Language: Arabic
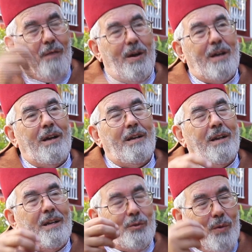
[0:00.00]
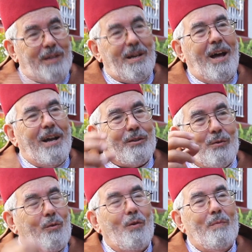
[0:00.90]
وأزواج الحرث
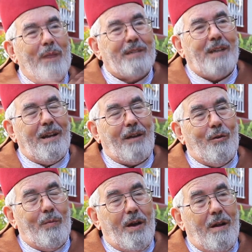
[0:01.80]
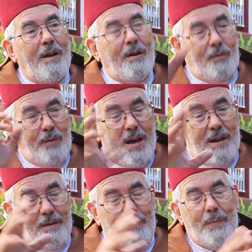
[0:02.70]
وكل ما يتعلق بها وقال